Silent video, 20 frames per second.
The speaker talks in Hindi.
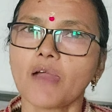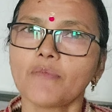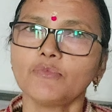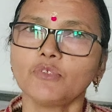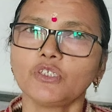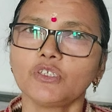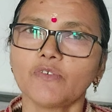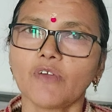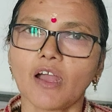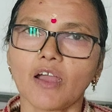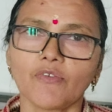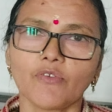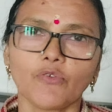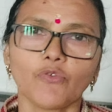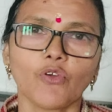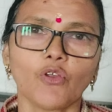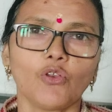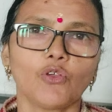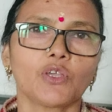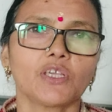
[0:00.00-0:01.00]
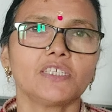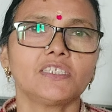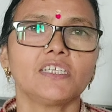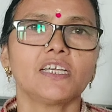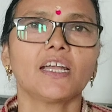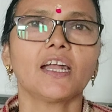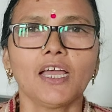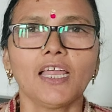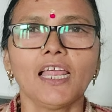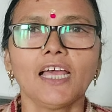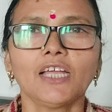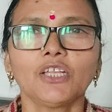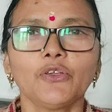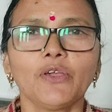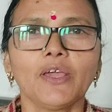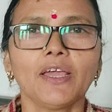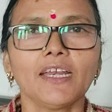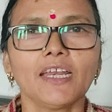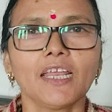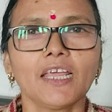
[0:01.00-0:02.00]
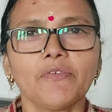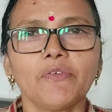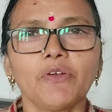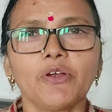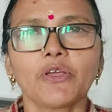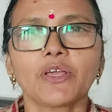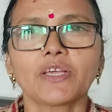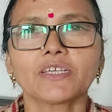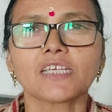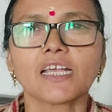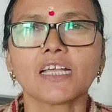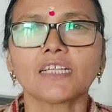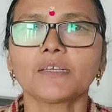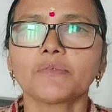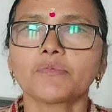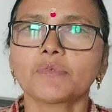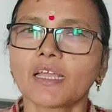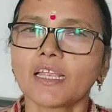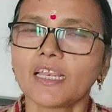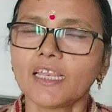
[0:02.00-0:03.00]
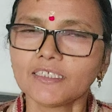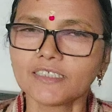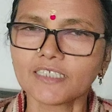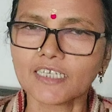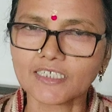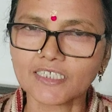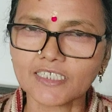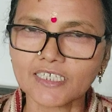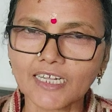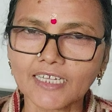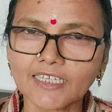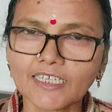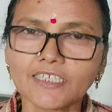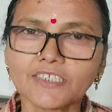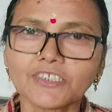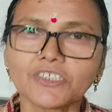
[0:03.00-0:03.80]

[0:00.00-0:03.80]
आप मुझे वहाँ भी फॉलो कीजिएगा और आती है एक नई वीडियो के साथ तब तक के लिए जय श्री राधे